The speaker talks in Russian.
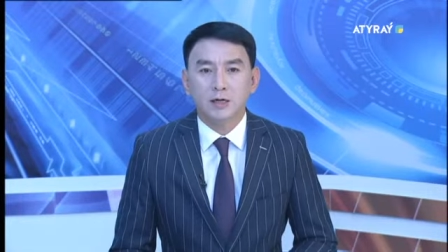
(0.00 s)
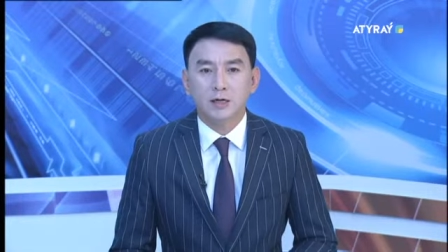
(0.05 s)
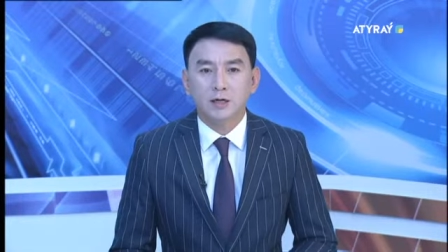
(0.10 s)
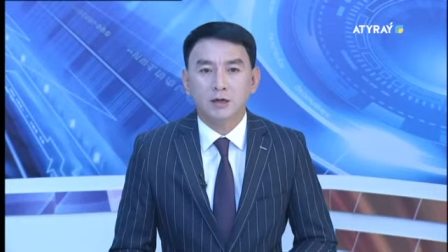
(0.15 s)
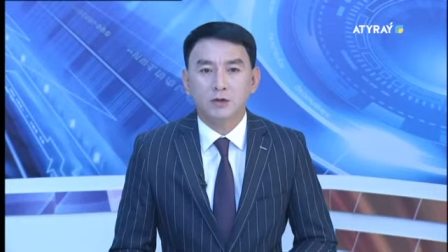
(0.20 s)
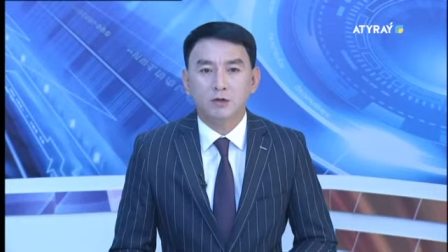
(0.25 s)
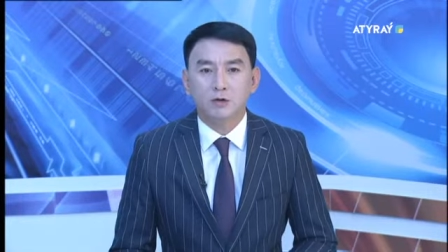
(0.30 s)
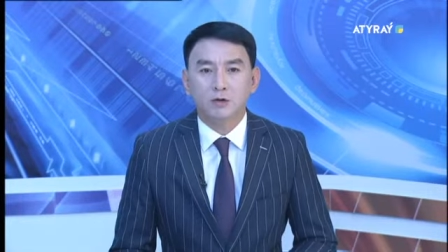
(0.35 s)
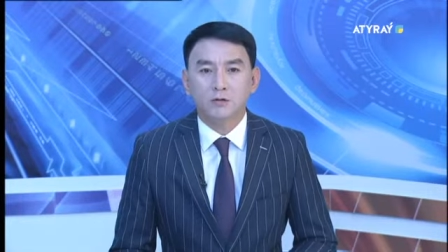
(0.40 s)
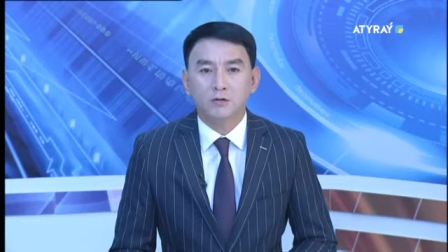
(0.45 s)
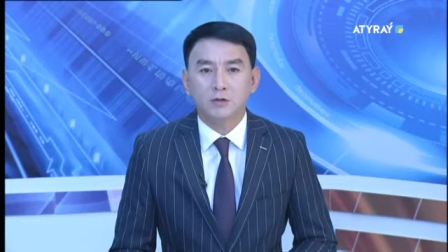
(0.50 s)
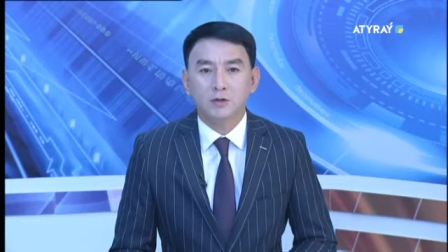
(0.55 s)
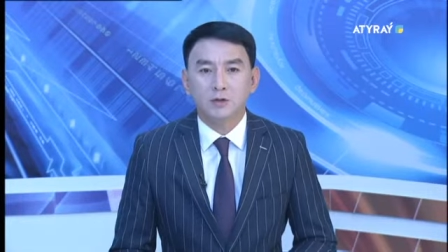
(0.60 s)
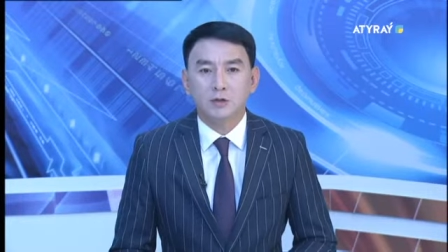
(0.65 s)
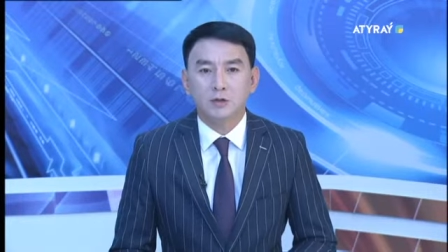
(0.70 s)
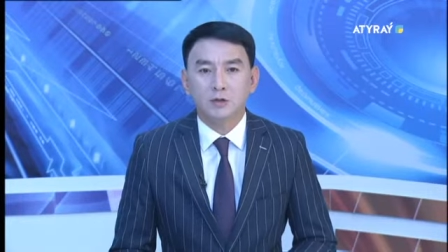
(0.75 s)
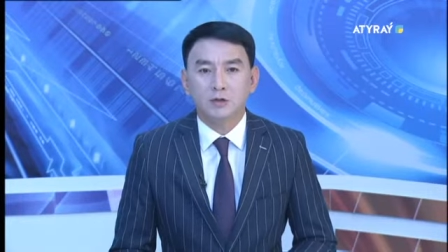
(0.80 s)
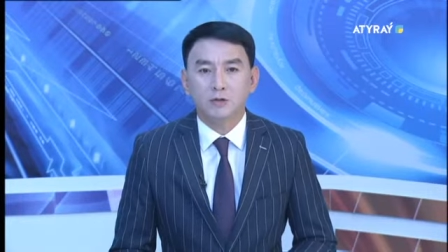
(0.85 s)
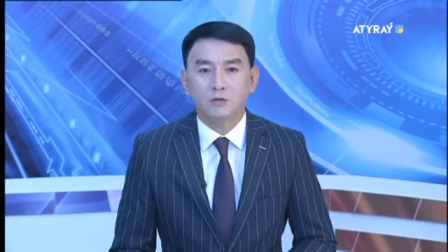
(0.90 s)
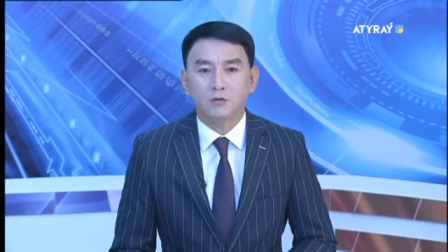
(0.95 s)
которые
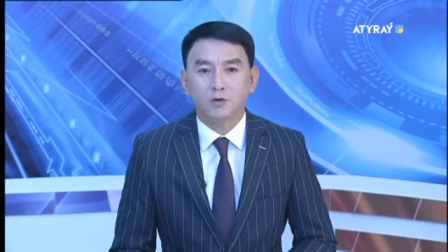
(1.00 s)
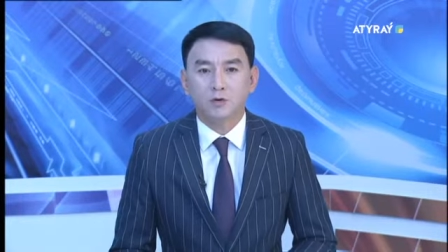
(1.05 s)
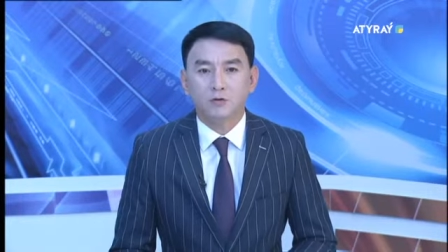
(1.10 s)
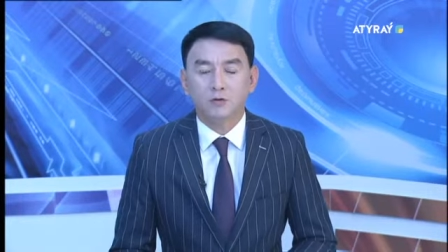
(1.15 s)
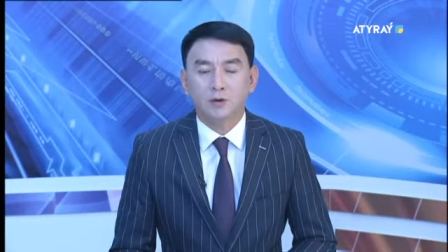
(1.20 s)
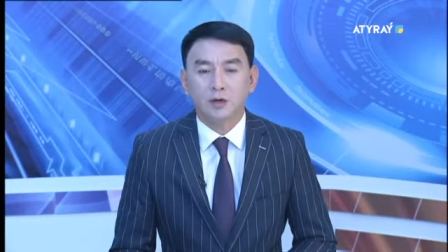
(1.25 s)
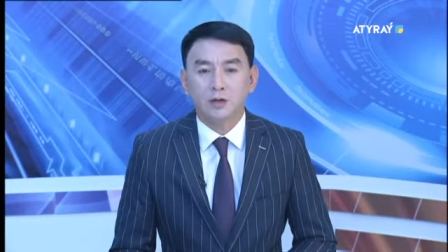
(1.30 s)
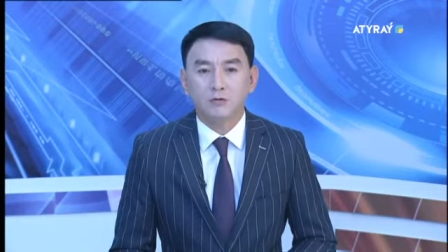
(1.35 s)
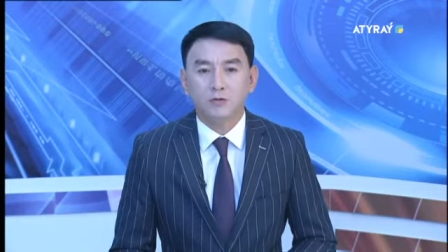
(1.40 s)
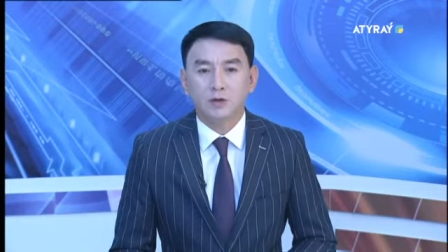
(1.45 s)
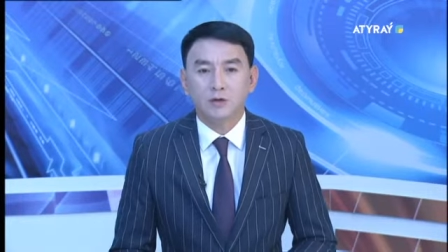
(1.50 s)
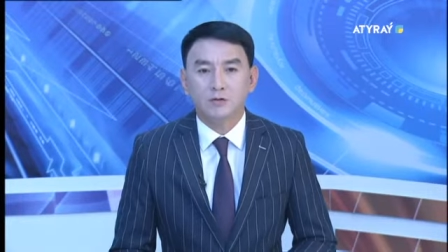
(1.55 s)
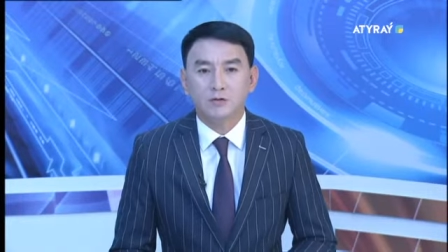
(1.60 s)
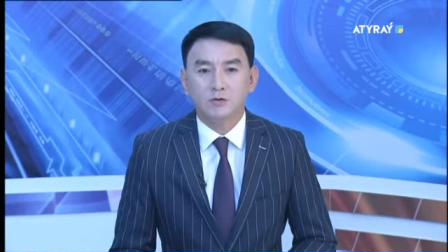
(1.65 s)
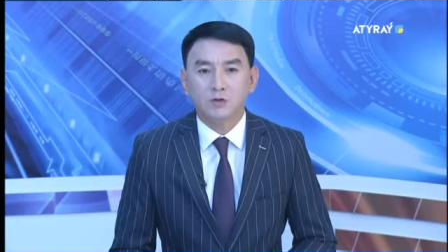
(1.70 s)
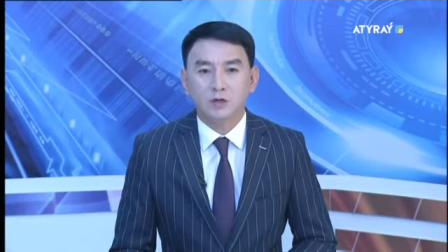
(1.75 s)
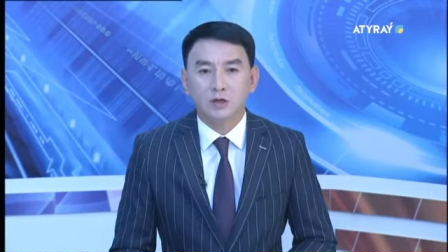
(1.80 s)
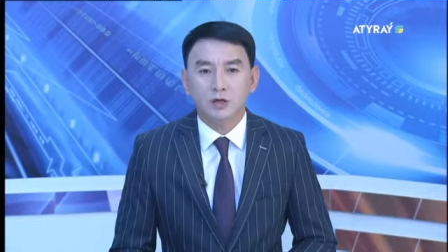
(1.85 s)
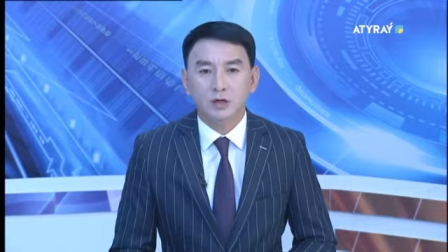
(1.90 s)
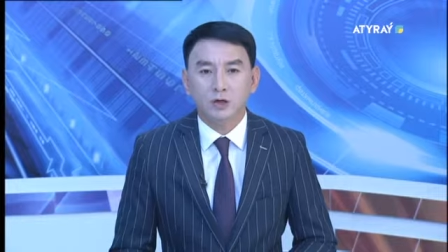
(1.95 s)
внесли свой вклад в
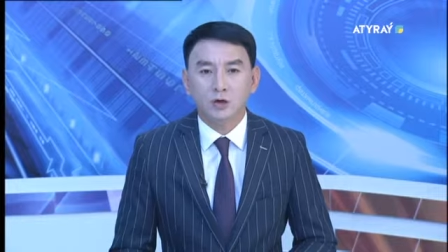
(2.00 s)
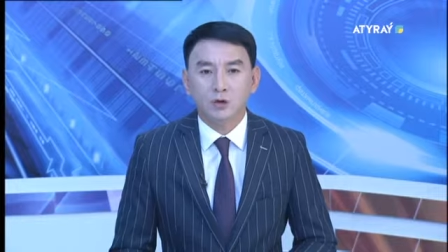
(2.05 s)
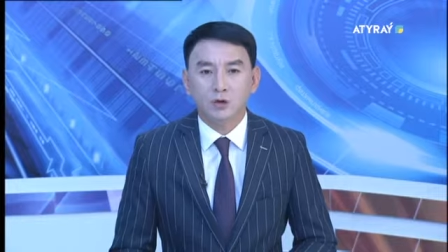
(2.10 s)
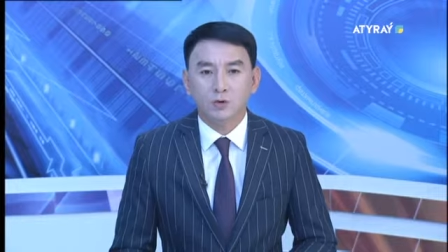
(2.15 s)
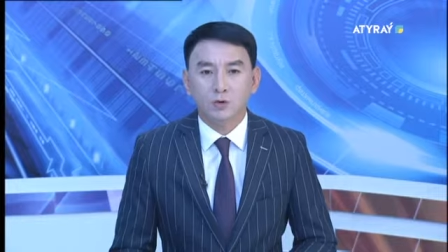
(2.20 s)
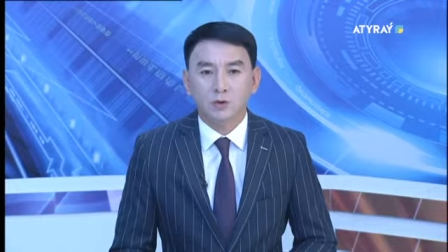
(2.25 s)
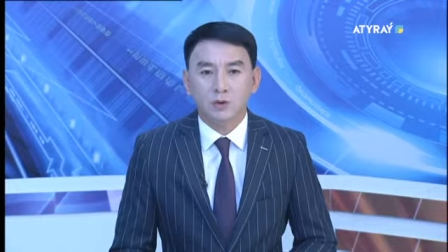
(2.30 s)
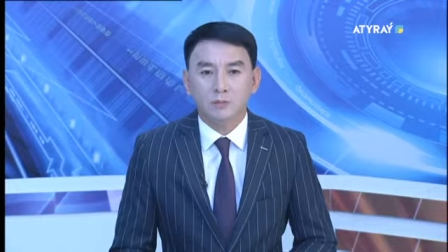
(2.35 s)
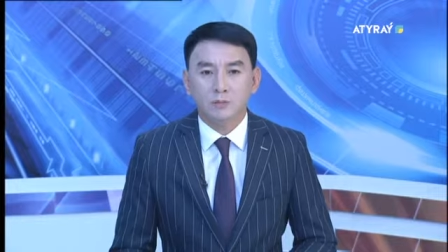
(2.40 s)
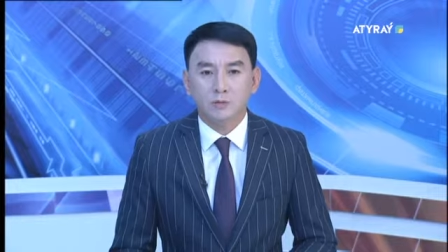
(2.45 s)
развитие региона.